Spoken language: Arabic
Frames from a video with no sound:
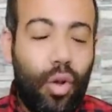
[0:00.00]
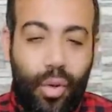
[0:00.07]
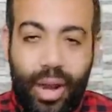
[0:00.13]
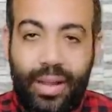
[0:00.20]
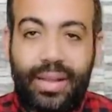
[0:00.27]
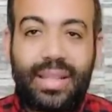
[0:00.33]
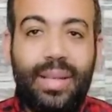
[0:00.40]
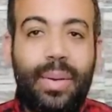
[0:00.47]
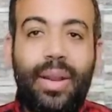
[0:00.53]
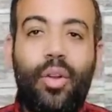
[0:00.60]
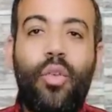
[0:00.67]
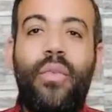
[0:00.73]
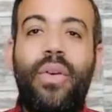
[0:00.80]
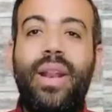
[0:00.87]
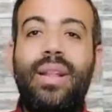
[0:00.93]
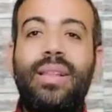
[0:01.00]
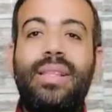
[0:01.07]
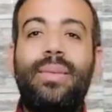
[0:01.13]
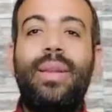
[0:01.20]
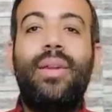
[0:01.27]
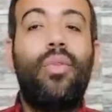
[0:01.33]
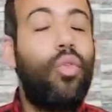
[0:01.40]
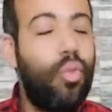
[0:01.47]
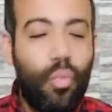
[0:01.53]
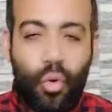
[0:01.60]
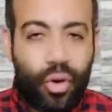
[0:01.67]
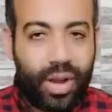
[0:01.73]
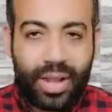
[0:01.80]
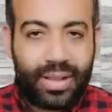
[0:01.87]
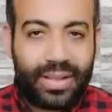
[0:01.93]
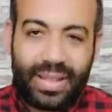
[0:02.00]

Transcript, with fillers: هو نادي الزمالك وفريق نادي الزمالك وجمهور نادي